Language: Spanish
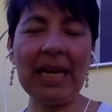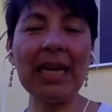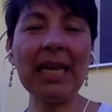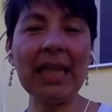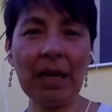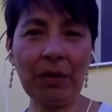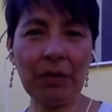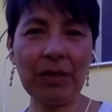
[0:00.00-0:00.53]
y
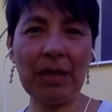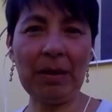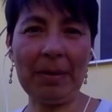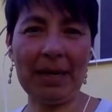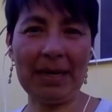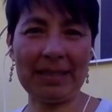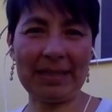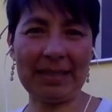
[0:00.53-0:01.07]
de los
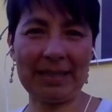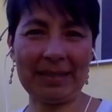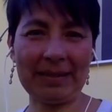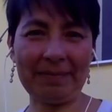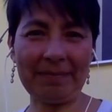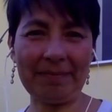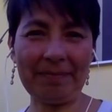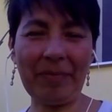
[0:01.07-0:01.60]
demás,
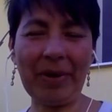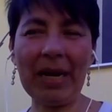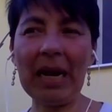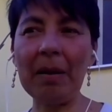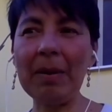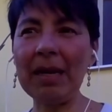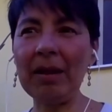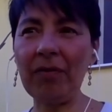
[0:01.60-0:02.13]
para
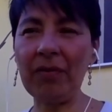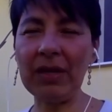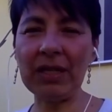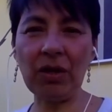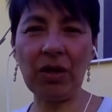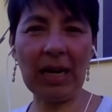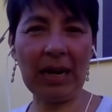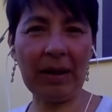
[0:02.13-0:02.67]
el
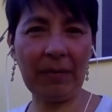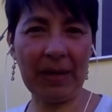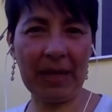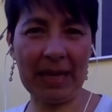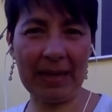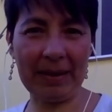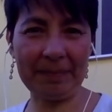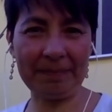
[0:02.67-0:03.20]
beneficio de la
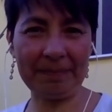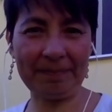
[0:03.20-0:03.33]
vida